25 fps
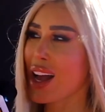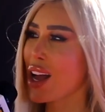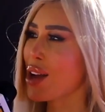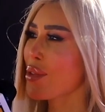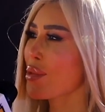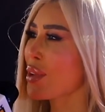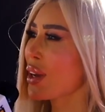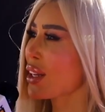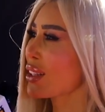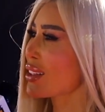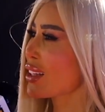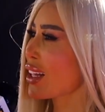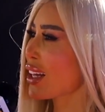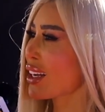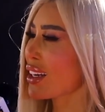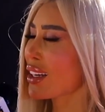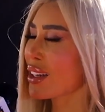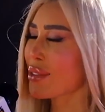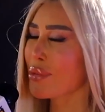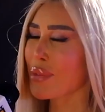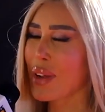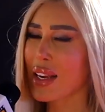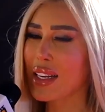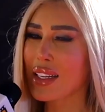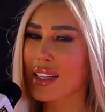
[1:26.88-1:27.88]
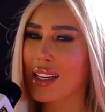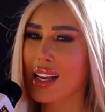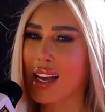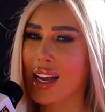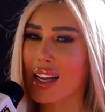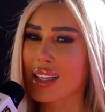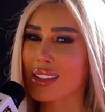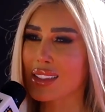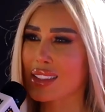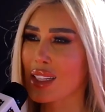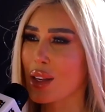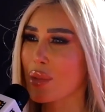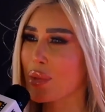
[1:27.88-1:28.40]
ابدا مني
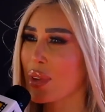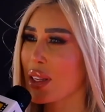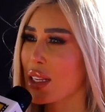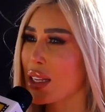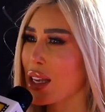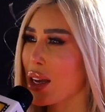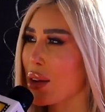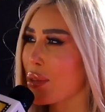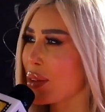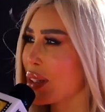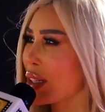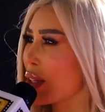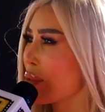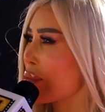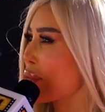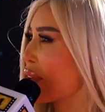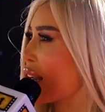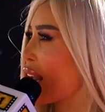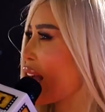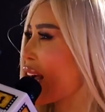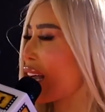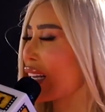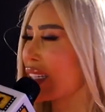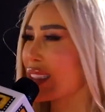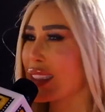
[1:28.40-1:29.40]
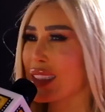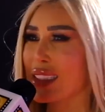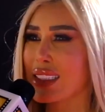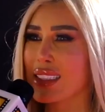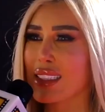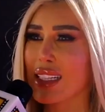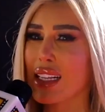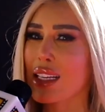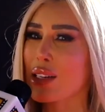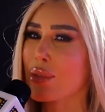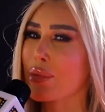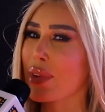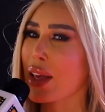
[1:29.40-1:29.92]
عصبيه ابدا بالعكس
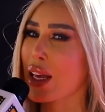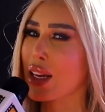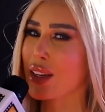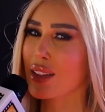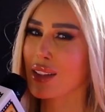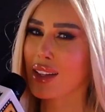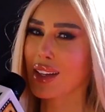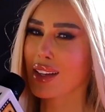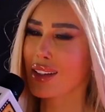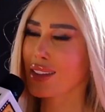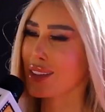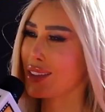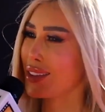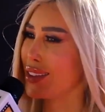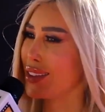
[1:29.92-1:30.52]
كتير بارده